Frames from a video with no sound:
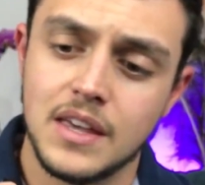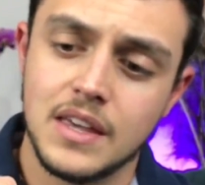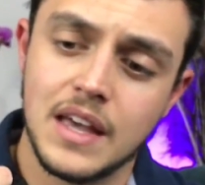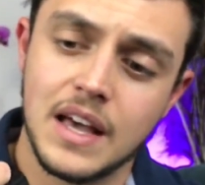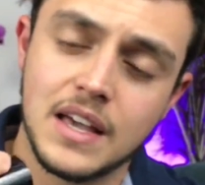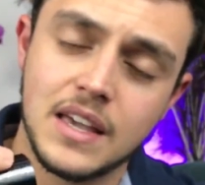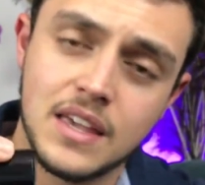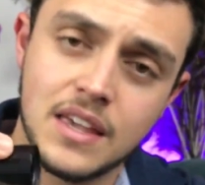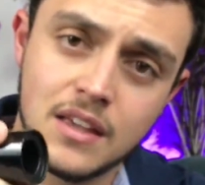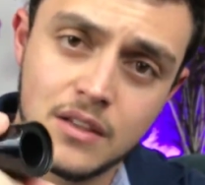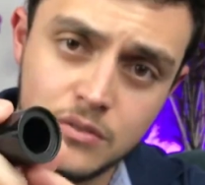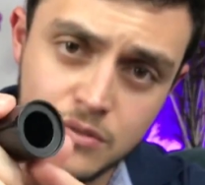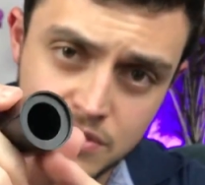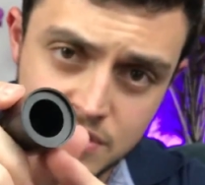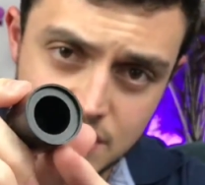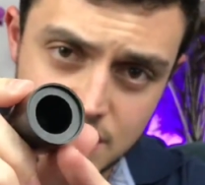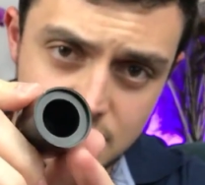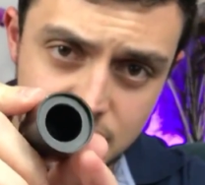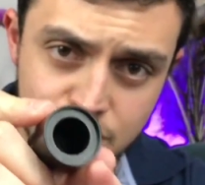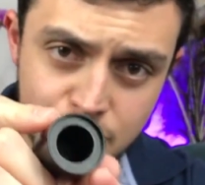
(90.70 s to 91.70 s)
E aqui, não
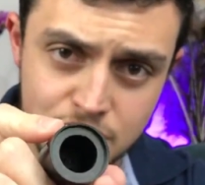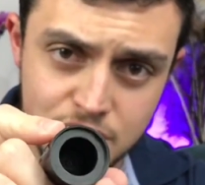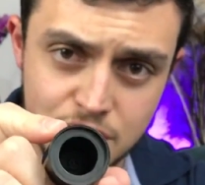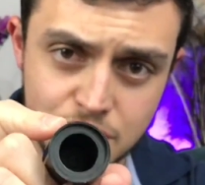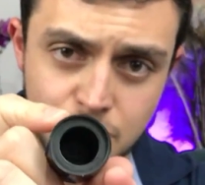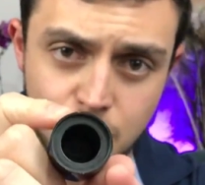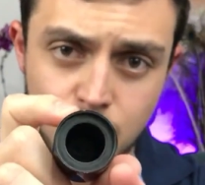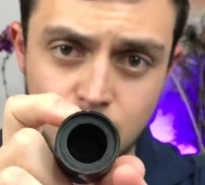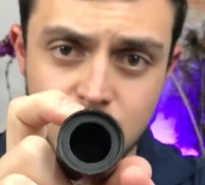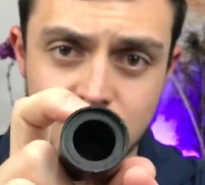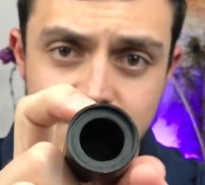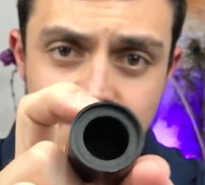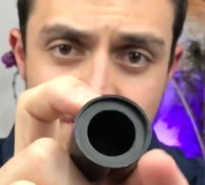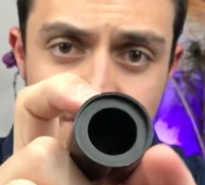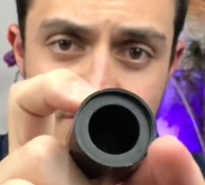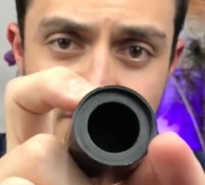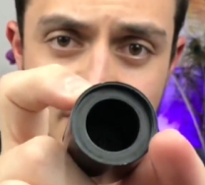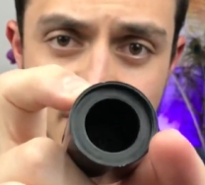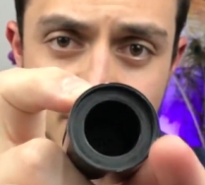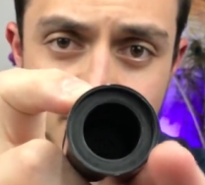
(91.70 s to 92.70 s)
sei se vocês vão
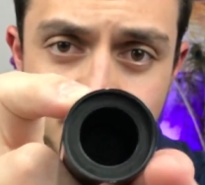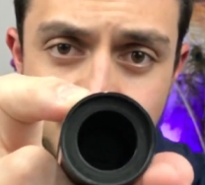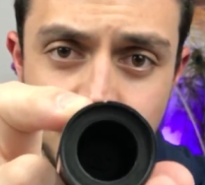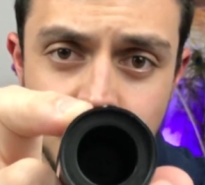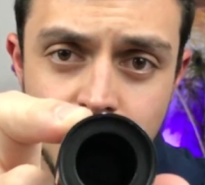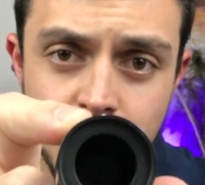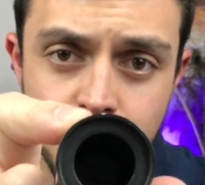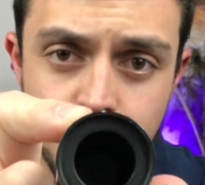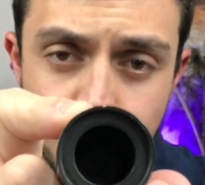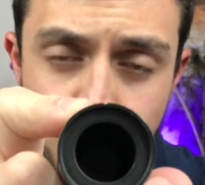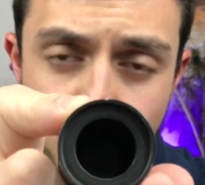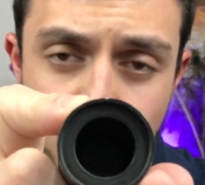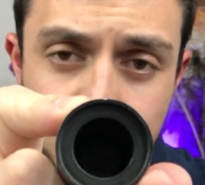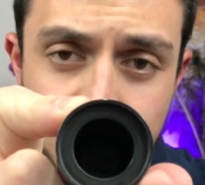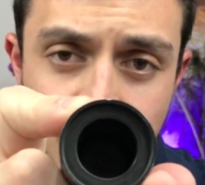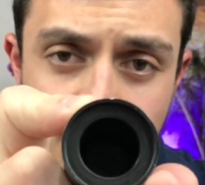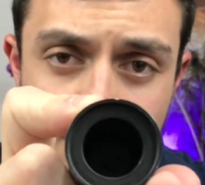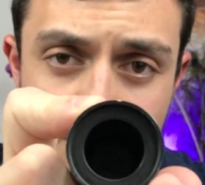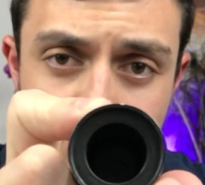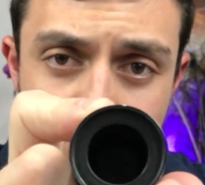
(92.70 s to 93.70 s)
conseguir ver, por
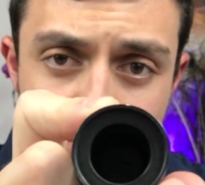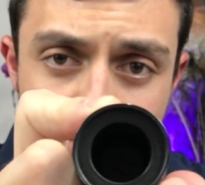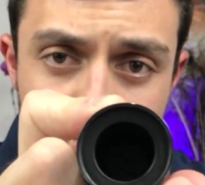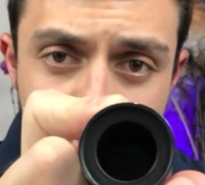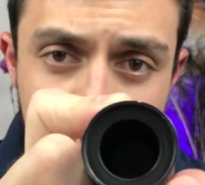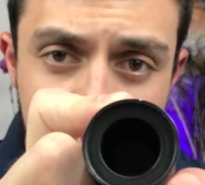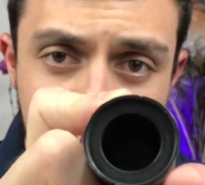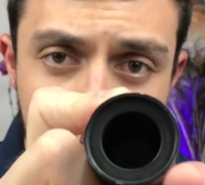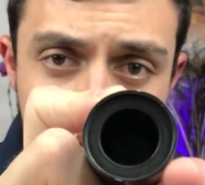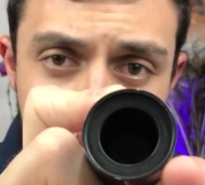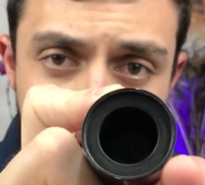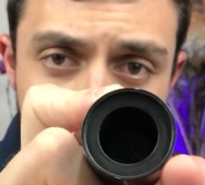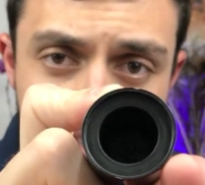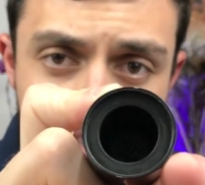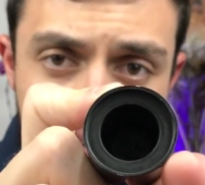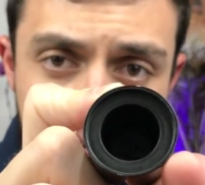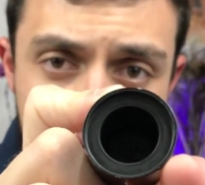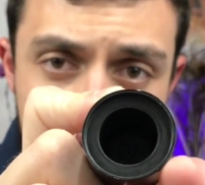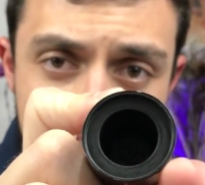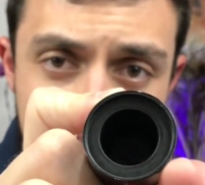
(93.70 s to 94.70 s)
dentro também
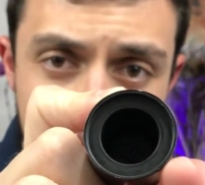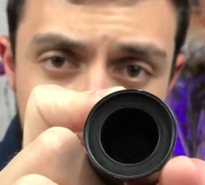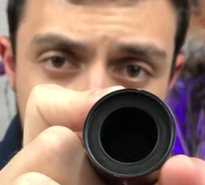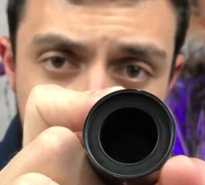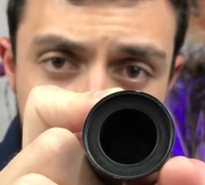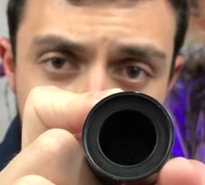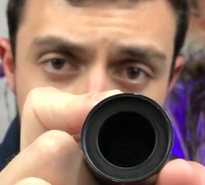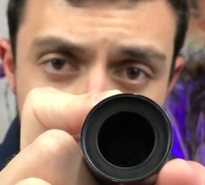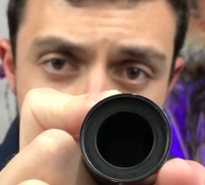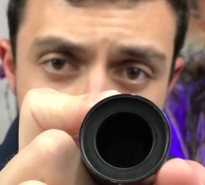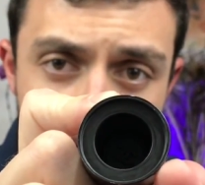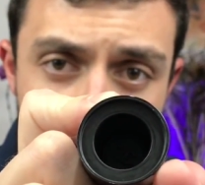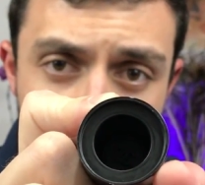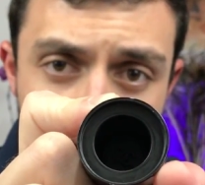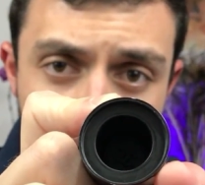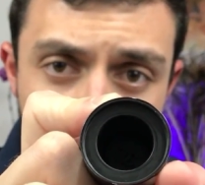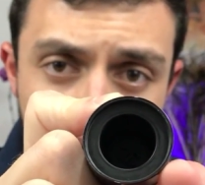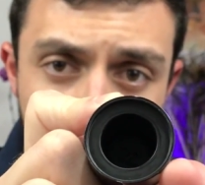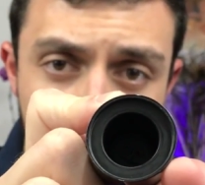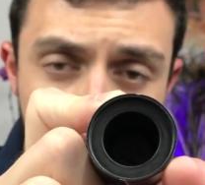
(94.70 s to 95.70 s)
tem o símbolo da
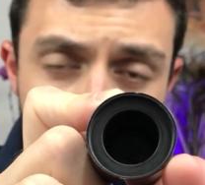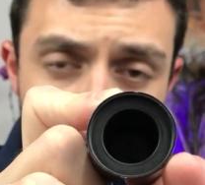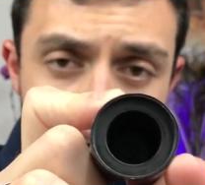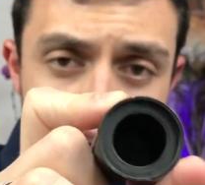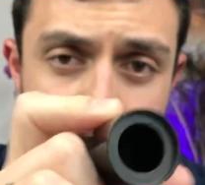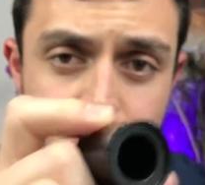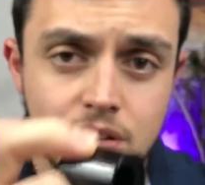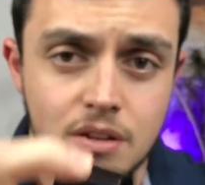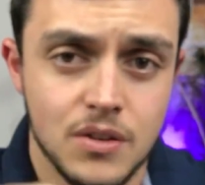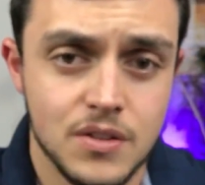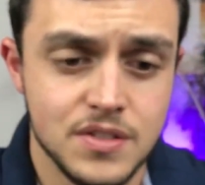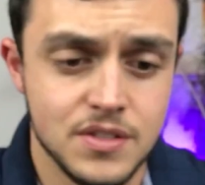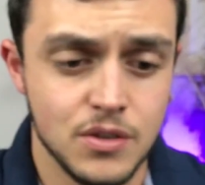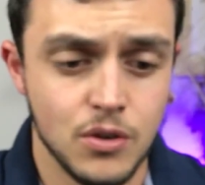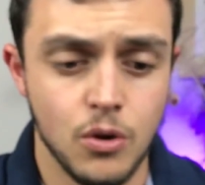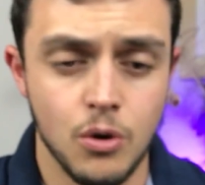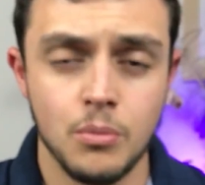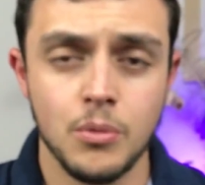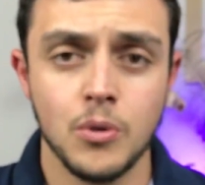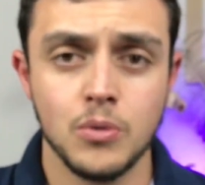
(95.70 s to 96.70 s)
Chanel. Então,
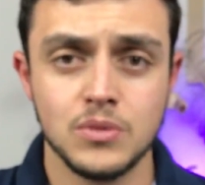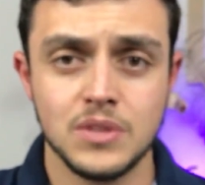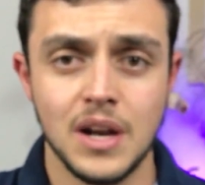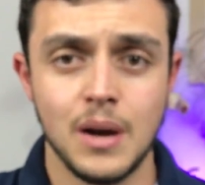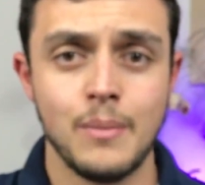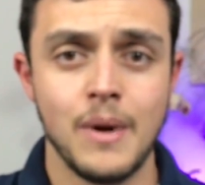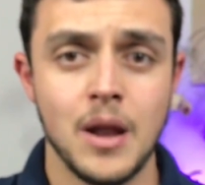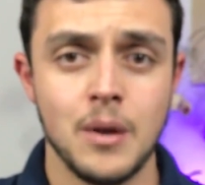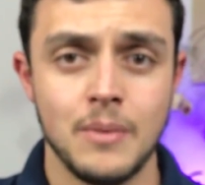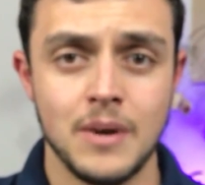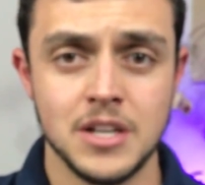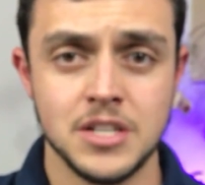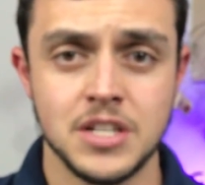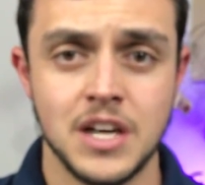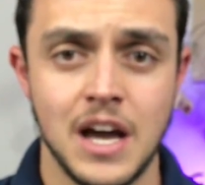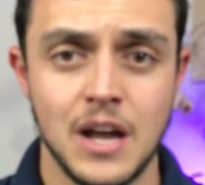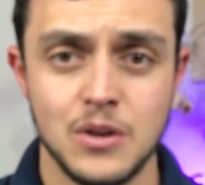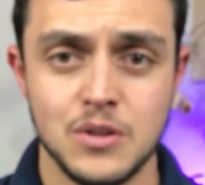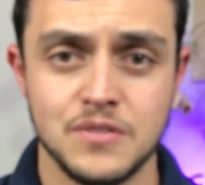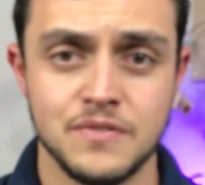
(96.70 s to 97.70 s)
assim, como é um trabalho mais
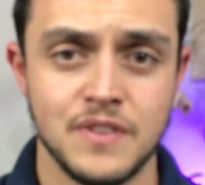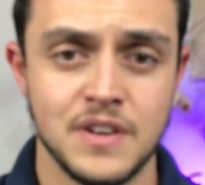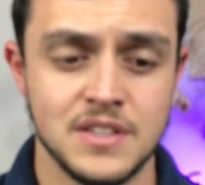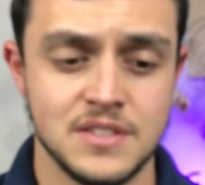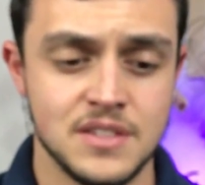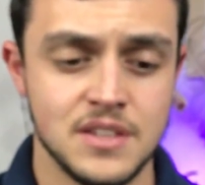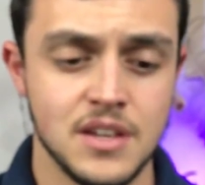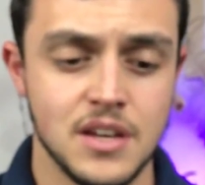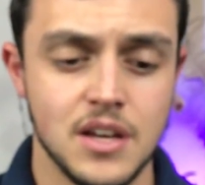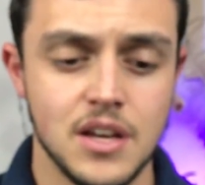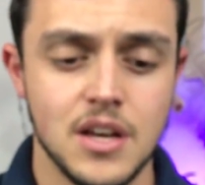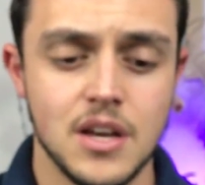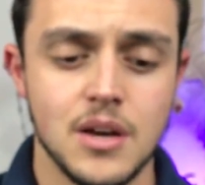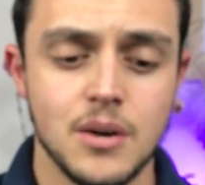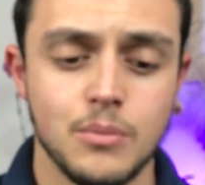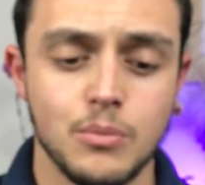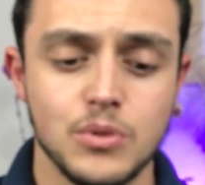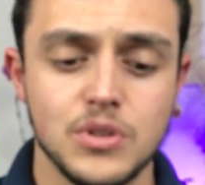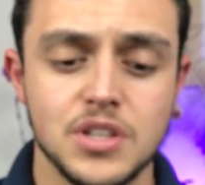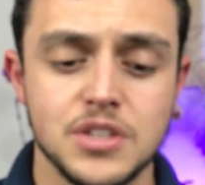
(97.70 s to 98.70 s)
caro de fazer,
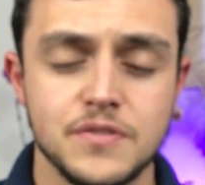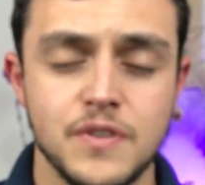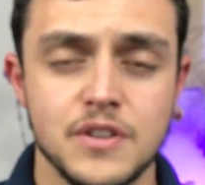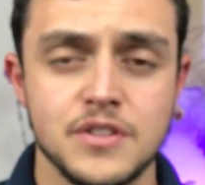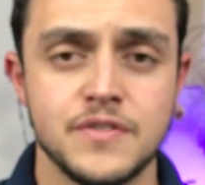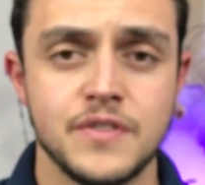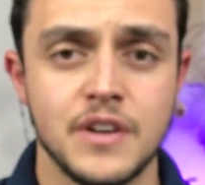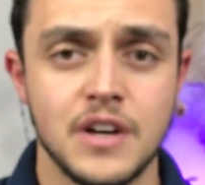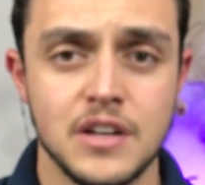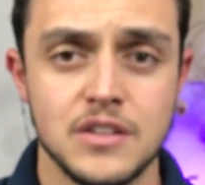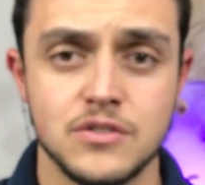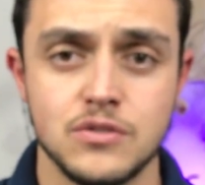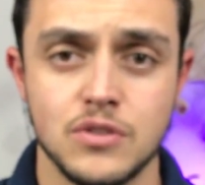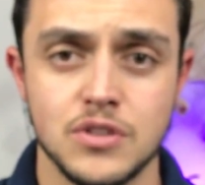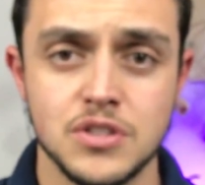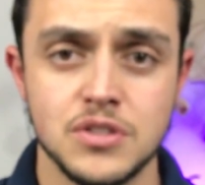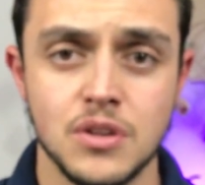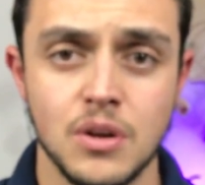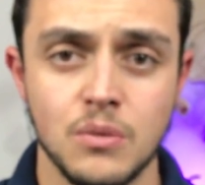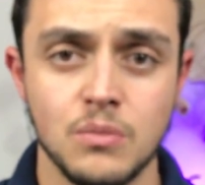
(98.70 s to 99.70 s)
muitas
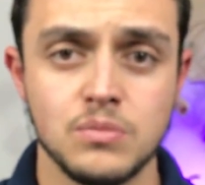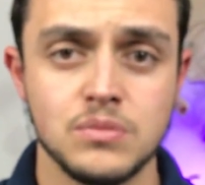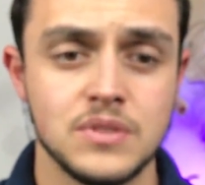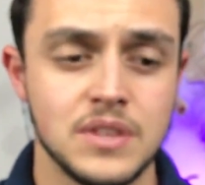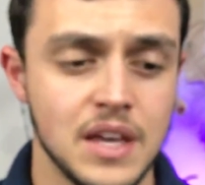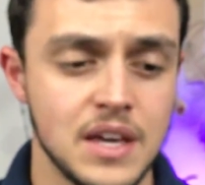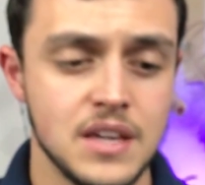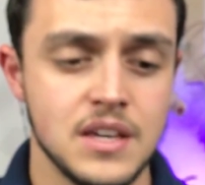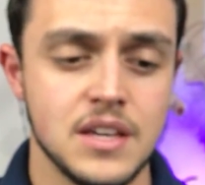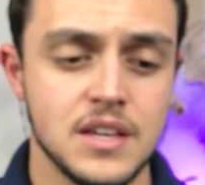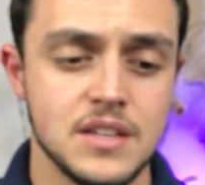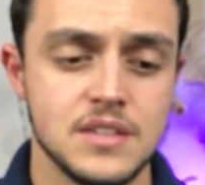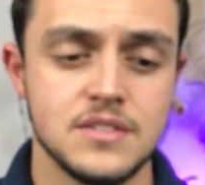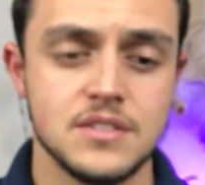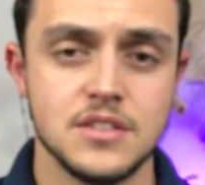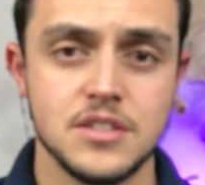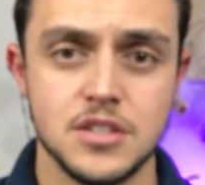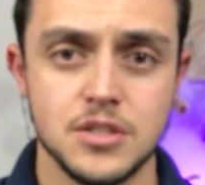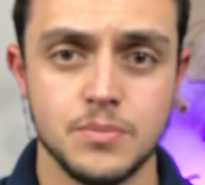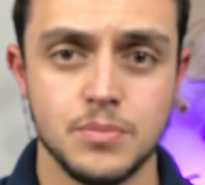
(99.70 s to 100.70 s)
falsificações não tem
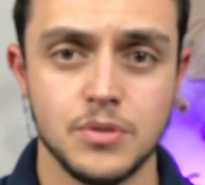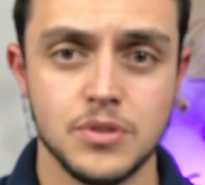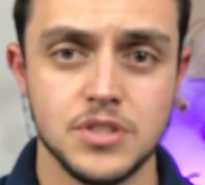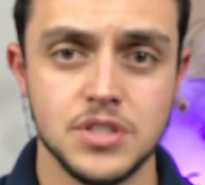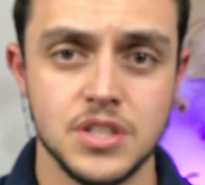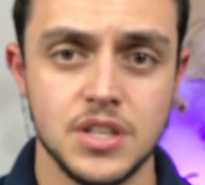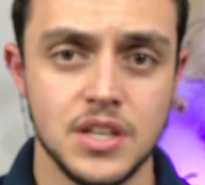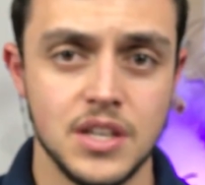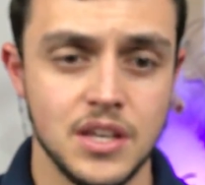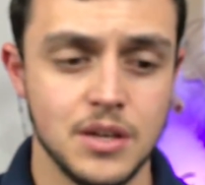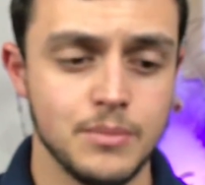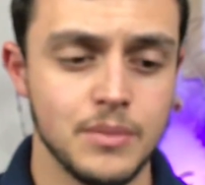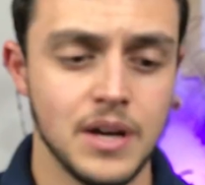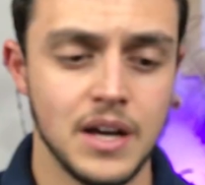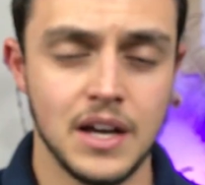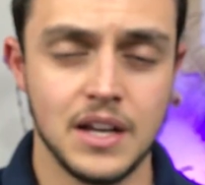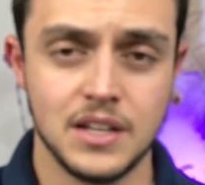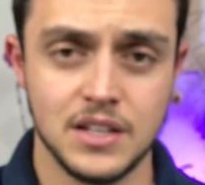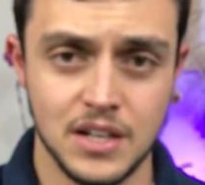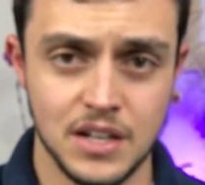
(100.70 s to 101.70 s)
esse tipo de imã
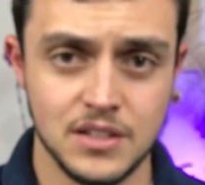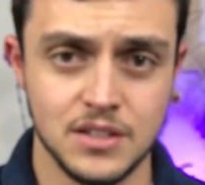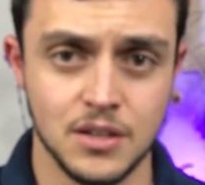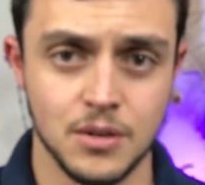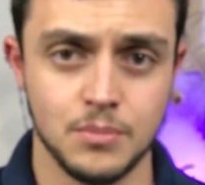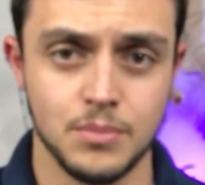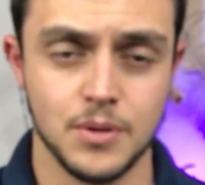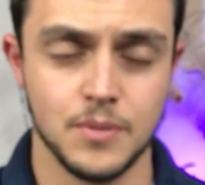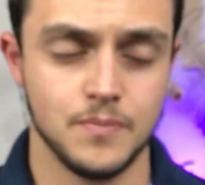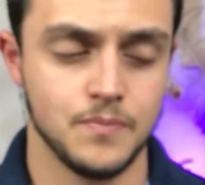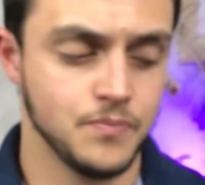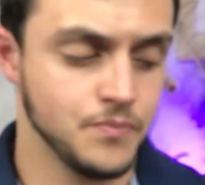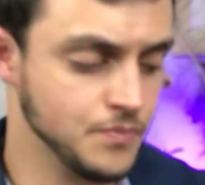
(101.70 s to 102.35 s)
aqui na tampa.